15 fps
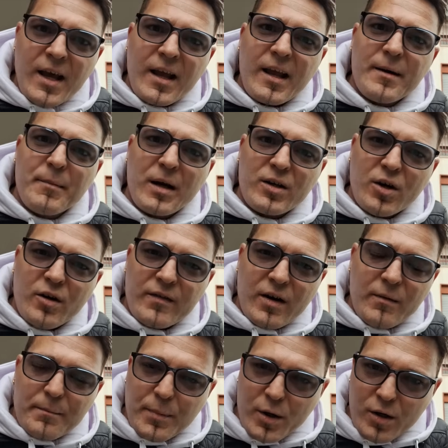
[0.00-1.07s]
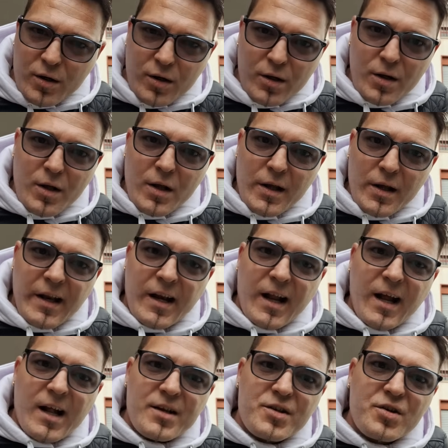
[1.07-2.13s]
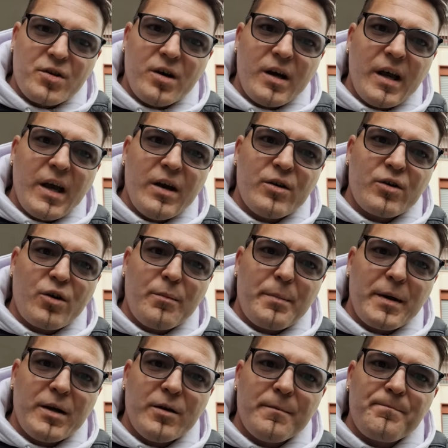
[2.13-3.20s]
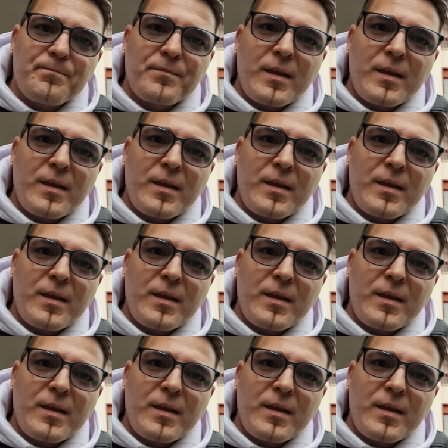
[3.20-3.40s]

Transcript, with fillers: che manovra un po' il calcio europeo.